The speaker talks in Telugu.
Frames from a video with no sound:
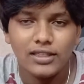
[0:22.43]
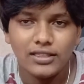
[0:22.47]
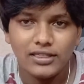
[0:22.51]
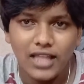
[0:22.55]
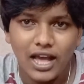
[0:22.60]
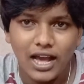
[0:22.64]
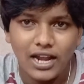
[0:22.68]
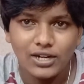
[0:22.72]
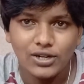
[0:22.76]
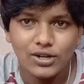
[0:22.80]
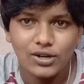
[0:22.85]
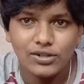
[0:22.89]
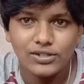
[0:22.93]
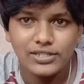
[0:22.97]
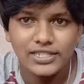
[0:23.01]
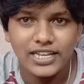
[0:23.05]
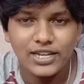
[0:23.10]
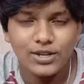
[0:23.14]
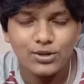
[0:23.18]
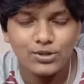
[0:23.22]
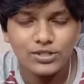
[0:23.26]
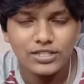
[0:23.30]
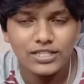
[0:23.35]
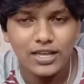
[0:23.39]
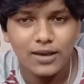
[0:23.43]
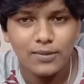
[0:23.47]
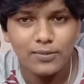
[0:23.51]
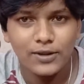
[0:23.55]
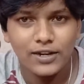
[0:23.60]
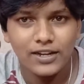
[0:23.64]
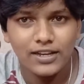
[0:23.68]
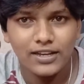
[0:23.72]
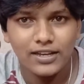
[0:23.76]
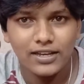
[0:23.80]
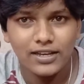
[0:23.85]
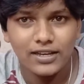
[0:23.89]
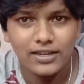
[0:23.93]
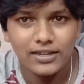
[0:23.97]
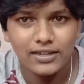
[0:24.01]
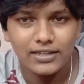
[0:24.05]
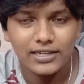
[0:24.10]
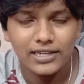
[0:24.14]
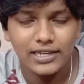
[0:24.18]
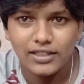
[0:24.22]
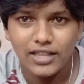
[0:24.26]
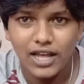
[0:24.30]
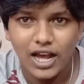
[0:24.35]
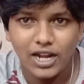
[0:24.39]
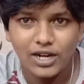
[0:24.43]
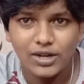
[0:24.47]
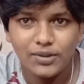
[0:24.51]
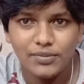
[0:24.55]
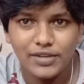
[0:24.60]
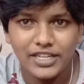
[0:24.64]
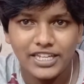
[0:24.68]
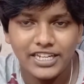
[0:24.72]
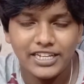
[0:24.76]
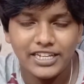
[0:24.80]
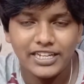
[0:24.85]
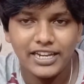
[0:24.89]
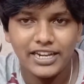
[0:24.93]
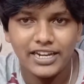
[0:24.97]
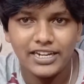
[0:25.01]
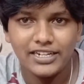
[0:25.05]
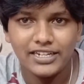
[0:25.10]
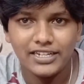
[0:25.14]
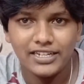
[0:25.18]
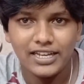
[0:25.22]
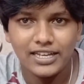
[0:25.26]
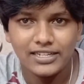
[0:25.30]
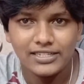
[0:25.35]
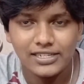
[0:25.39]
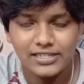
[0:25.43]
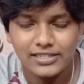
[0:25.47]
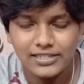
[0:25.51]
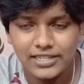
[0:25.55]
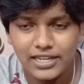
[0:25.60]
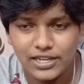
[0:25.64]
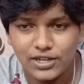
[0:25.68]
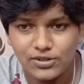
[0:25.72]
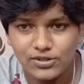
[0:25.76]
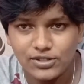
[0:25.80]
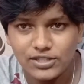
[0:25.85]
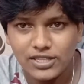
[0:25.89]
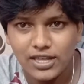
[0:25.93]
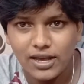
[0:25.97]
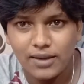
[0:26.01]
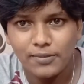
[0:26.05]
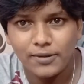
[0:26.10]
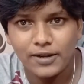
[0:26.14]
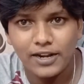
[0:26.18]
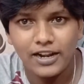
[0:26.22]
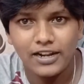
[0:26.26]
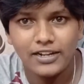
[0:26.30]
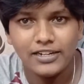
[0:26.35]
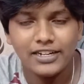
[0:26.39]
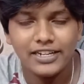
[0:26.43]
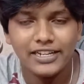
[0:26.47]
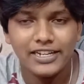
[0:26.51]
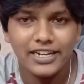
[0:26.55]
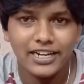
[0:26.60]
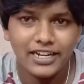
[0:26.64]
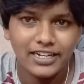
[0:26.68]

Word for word: దాంట్లో శంకుస్థాపన దాని మీనింగ్ ఏంటి అసలు శంకుస్థాపన అంటే